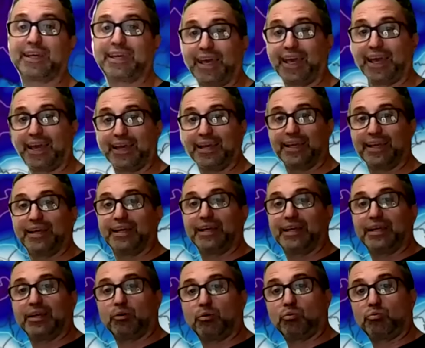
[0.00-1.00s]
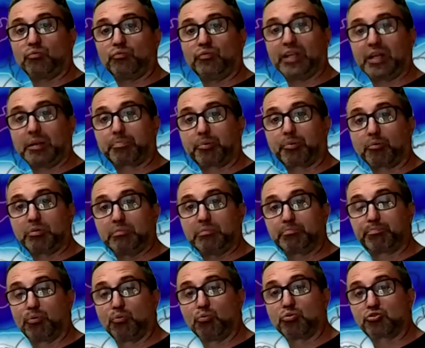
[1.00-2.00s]
che è un vero e proprio
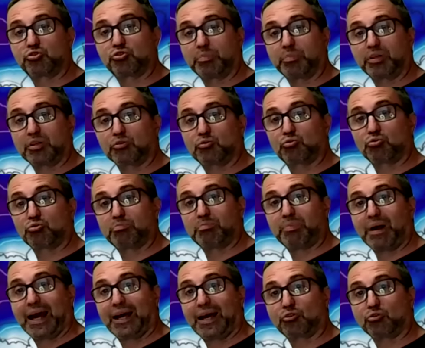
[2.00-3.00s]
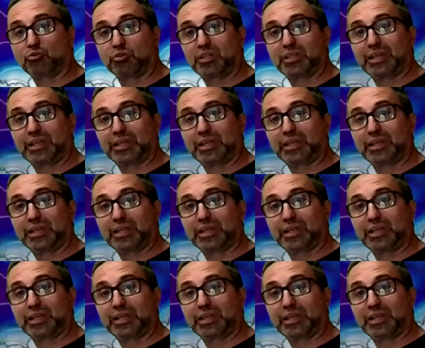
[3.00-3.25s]
impulso perturbato